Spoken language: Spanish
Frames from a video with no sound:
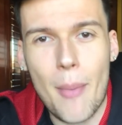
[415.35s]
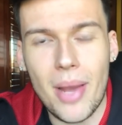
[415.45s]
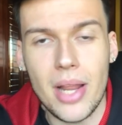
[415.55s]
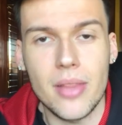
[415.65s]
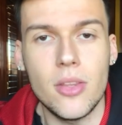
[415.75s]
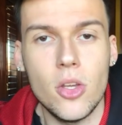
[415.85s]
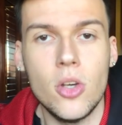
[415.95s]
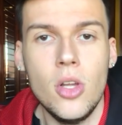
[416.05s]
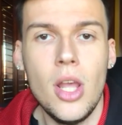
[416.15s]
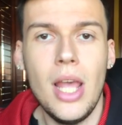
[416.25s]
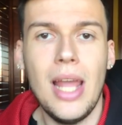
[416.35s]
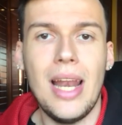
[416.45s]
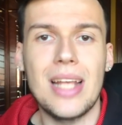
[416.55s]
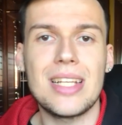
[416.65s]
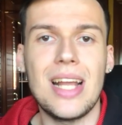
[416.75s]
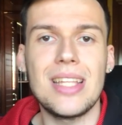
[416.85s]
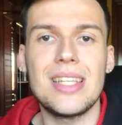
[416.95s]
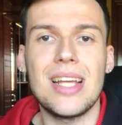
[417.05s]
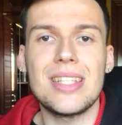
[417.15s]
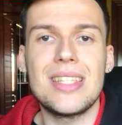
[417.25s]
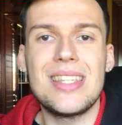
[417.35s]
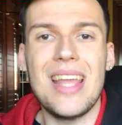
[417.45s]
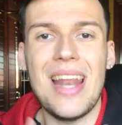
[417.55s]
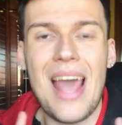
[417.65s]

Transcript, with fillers: apareció en las canchas de